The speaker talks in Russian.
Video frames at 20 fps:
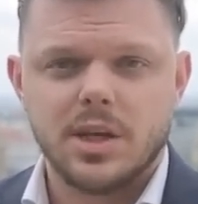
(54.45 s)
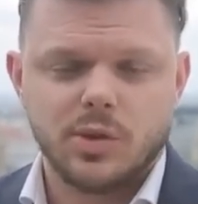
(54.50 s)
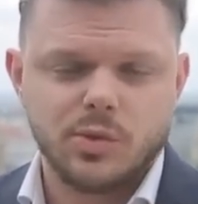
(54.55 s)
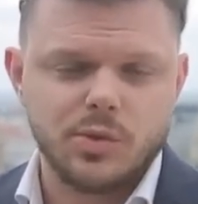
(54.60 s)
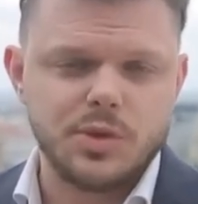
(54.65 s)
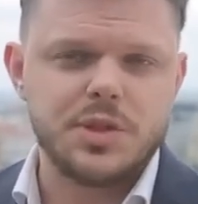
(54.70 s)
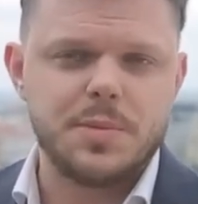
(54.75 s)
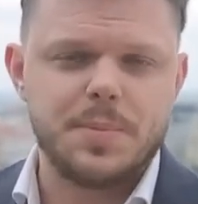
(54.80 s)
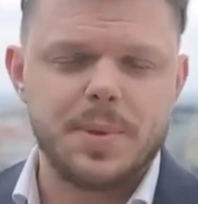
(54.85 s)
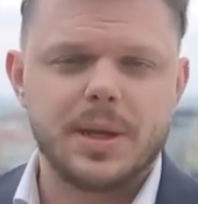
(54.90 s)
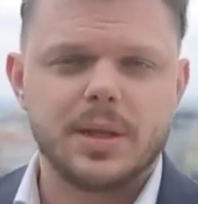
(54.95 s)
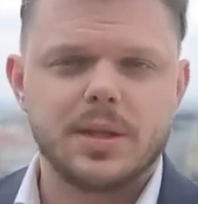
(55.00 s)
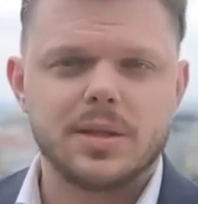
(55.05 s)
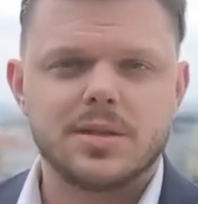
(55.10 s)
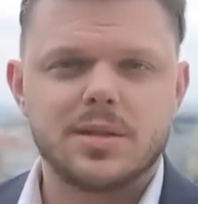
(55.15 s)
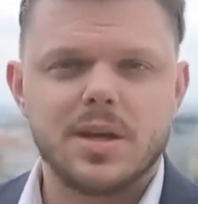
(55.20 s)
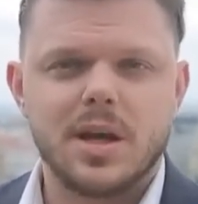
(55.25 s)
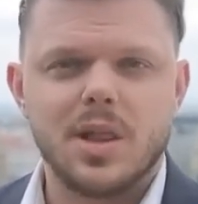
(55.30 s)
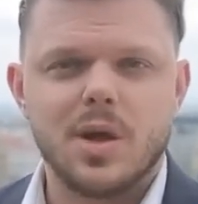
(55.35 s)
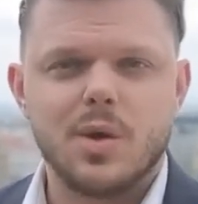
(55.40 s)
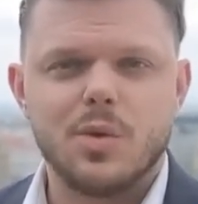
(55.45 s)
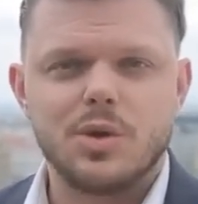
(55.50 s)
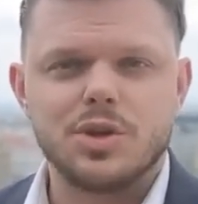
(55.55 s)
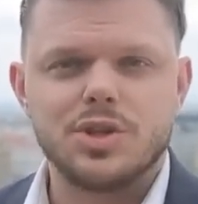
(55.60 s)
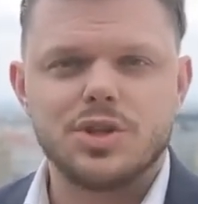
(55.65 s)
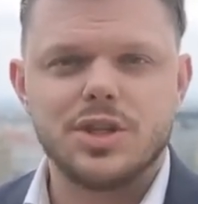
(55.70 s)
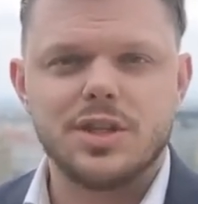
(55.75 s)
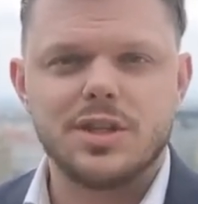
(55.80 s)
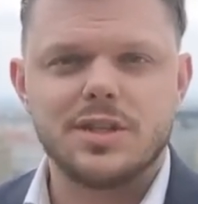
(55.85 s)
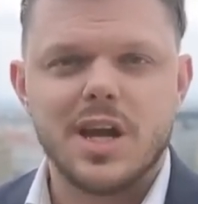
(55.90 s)
Ну и теперь настала
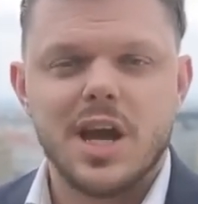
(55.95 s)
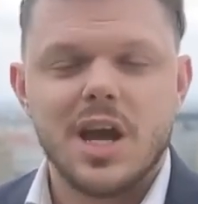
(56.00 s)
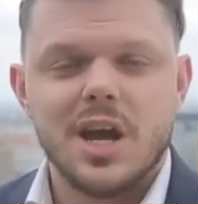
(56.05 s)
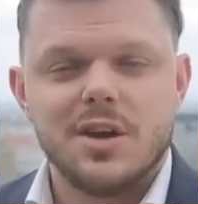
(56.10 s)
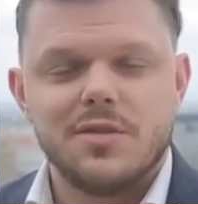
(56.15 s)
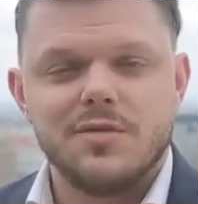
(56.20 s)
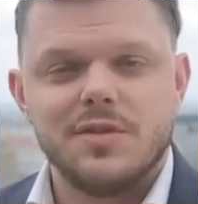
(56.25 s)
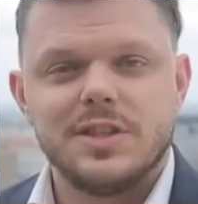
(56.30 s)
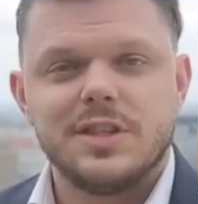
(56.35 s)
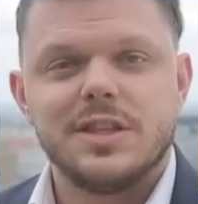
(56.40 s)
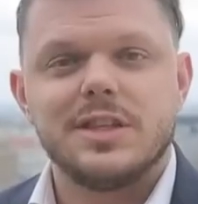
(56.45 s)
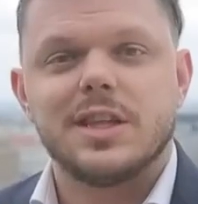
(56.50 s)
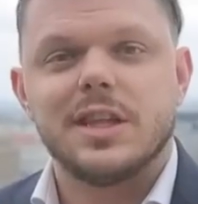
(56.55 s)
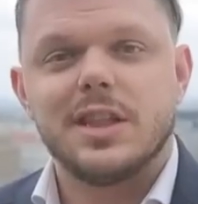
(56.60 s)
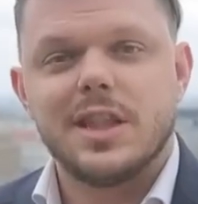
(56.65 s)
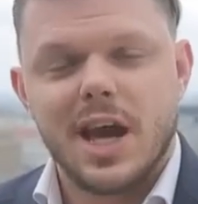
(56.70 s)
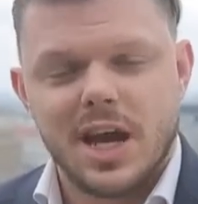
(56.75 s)
очередь визита